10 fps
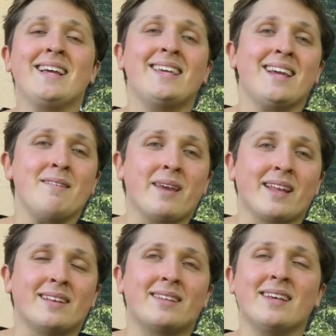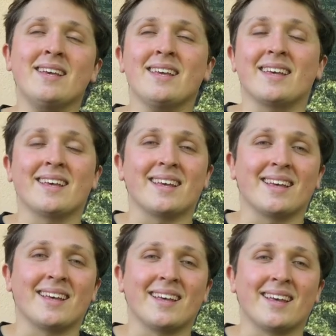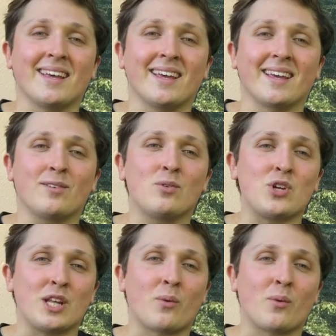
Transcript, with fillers: Chiaramente, eh, che succede?